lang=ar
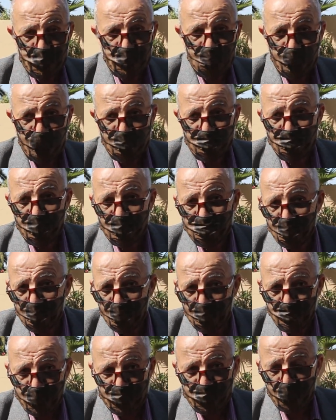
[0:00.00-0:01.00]
دفعت الناس
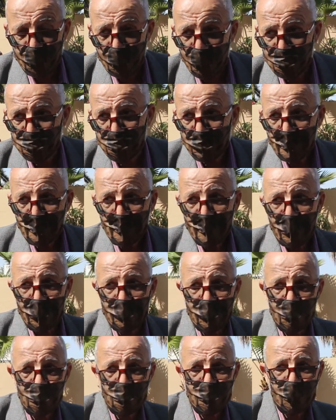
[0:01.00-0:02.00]
الى متاهات
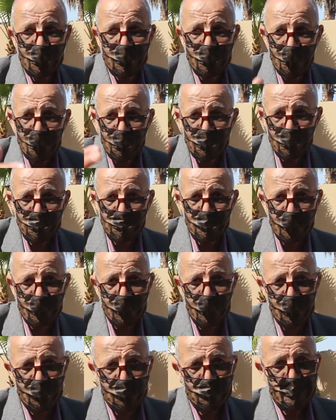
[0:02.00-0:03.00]
ان هناك ان
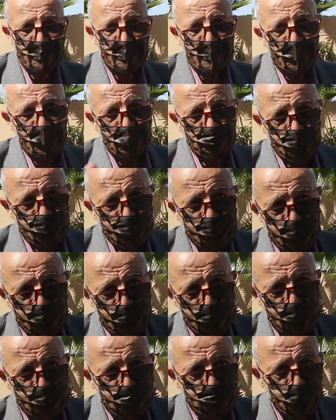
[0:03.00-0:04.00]
المراه
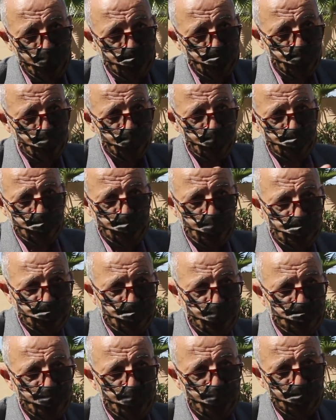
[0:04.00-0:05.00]
المصر سميتو الذي
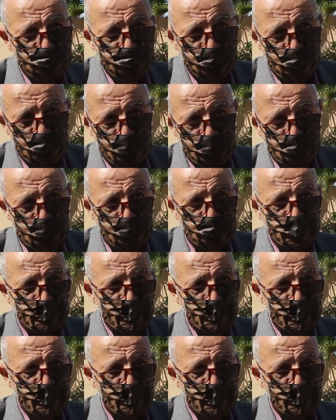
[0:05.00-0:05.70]
التجات الى